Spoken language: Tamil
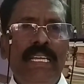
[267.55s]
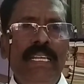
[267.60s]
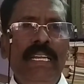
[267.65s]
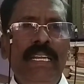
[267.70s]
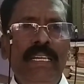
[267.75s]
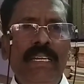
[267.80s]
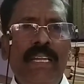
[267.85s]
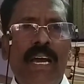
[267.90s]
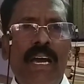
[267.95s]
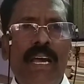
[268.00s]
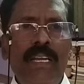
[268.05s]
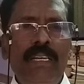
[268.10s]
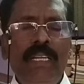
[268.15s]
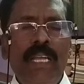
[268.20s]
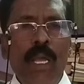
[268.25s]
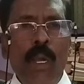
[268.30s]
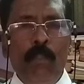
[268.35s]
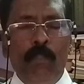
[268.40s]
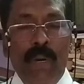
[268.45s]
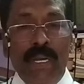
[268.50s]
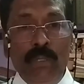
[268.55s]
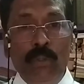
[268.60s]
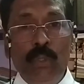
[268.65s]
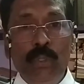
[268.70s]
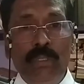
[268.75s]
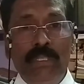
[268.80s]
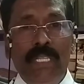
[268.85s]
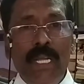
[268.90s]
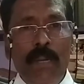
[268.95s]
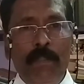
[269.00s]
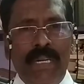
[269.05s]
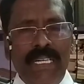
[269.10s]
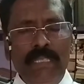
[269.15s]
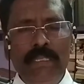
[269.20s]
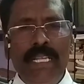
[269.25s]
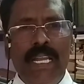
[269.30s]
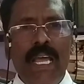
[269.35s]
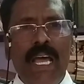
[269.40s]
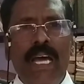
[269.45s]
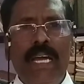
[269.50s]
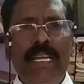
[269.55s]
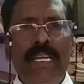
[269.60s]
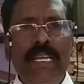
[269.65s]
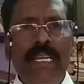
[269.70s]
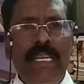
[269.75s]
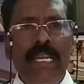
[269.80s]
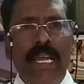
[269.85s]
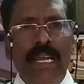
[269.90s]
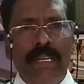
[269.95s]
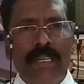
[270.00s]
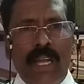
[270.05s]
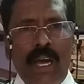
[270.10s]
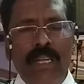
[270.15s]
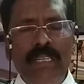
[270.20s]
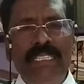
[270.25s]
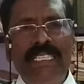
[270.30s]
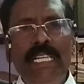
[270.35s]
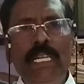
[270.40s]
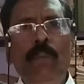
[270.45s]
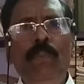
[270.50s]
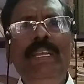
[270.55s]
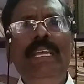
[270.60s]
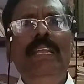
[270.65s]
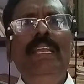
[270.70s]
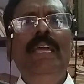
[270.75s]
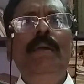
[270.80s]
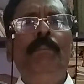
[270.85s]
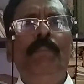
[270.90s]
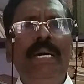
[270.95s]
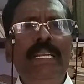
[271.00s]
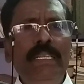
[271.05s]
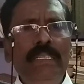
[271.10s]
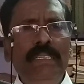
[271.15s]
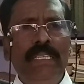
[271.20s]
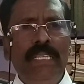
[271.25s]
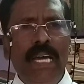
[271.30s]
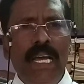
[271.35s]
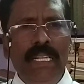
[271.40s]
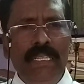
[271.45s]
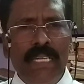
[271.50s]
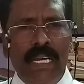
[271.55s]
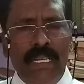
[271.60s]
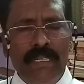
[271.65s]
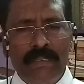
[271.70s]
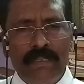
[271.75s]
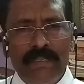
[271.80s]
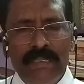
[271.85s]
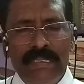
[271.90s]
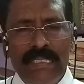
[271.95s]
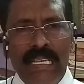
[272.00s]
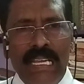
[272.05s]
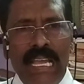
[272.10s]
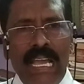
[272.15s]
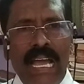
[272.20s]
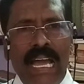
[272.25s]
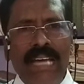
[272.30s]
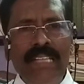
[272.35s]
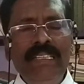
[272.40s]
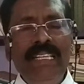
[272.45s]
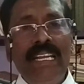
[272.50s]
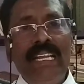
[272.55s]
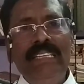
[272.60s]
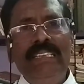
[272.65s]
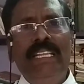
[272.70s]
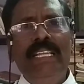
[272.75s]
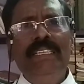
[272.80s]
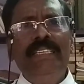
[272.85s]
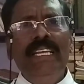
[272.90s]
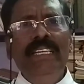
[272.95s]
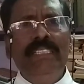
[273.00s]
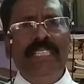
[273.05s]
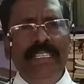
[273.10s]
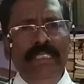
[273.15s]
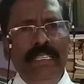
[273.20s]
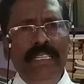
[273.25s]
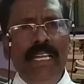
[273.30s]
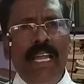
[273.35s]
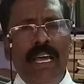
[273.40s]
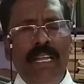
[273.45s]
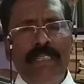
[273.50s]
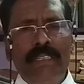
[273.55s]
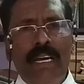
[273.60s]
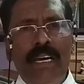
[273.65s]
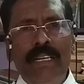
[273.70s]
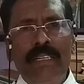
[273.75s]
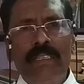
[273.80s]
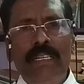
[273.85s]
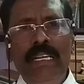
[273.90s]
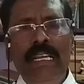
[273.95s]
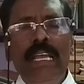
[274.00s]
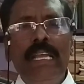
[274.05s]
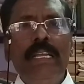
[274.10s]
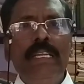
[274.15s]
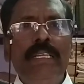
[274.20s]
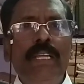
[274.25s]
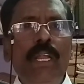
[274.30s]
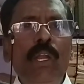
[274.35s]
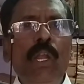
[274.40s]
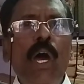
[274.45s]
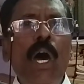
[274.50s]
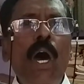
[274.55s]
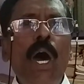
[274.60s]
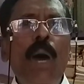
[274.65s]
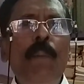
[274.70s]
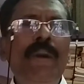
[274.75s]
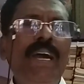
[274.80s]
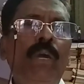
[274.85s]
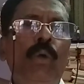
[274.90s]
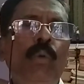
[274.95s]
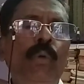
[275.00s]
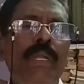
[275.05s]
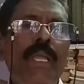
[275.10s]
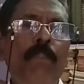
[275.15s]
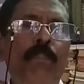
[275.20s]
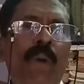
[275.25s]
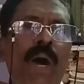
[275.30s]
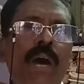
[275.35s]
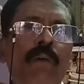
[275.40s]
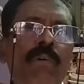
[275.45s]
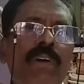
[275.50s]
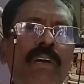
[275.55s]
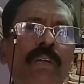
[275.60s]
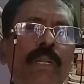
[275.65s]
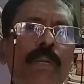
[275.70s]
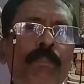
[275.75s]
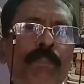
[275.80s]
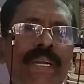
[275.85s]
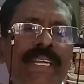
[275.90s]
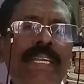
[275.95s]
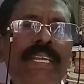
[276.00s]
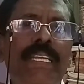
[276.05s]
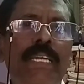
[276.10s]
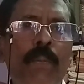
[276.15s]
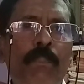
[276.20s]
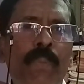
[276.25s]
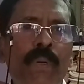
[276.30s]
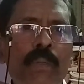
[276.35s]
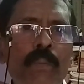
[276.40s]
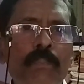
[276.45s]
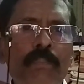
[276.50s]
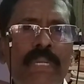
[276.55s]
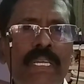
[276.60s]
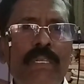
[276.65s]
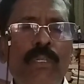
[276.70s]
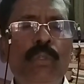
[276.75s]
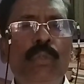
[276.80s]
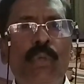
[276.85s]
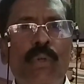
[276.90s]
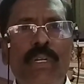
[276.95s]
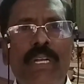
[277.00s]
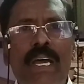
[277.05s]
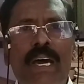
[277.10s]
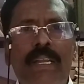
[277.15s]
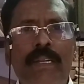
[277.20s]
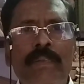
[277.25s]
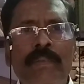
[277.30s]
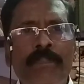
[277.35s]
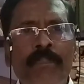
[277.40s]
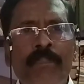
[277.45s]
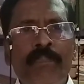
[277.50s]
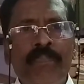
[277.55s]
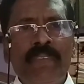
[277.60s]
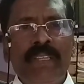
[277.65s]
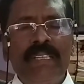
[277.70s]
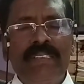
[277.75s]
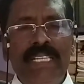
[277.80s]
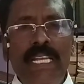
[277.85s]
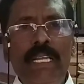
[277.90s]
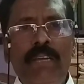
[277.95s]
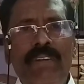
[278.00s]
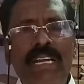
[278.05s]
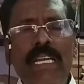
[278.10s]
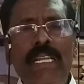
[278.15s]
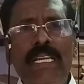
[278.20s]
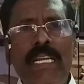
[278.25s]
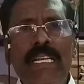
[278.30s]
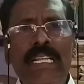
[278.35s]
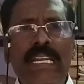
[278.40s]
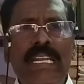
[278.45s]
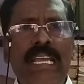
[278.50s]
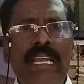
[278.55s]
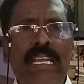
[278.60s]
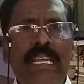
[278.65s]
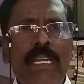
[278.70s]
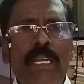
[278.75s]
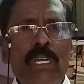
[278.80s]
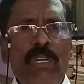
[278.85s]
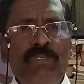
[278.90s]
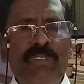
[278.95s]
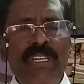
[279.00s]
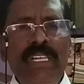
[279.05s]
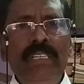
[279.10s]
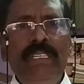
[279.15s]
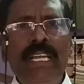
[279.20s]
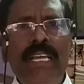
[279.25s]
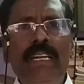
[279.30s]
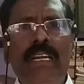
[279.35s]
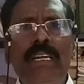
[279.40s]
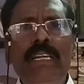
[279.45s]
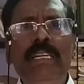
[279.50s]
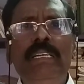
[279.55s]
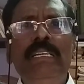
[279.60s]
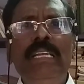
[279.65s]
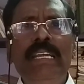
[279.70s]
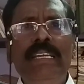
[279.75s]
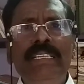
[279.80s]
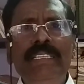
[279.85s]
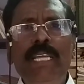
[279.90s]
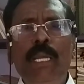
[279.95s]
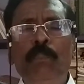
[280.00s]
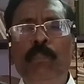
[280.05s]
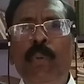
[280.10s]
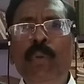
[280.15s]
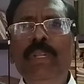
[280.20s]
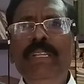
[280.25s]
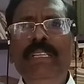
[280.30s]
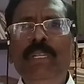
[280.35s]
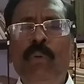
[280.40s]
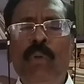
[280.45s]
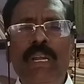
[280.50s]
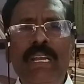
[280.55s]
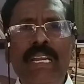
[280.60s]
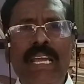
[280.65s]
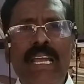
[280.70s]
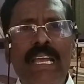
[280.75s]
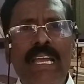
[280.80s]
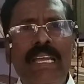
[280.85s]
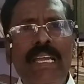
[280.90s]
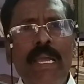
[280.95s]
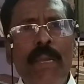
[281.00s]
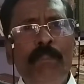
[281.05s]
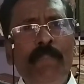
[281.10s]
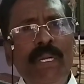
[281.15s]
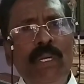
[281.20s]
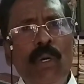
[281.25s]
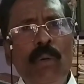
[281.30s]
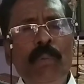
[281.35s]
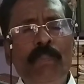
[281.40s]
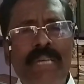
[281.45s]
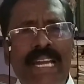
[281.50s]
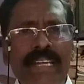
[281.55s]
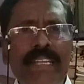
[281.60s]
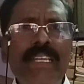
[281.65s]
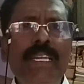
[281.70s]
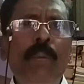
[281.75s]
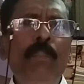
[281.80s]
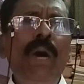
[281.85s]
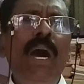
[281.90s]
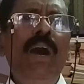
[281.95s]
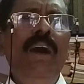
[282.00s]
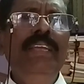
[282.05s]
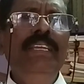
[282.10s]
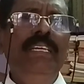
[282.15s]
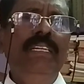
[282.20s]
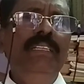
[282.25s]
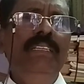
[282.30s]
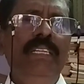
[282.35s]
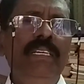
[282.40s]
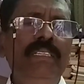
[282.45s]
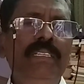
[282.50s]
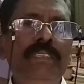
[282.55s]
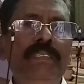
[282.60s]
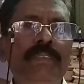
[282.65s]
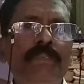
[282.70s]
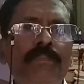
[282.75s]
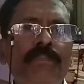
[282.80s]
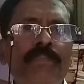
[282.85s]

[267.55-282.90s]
ஏனென்றால் பரிசுத்த மனிதனாக நான் சிலுவையிலே மறித்தால்தான் அந்த இரத்தத்தை சிந்தினால்தான் எல்லா மக்களுடைய பாவங்களும் மன்னிக்கப்படும் என்று சொன்னார் சில வேளைகளிலே ஷீசர்கள் இதை புரிந்து கொள்ள மிகவும் கடினமாயிருந்தது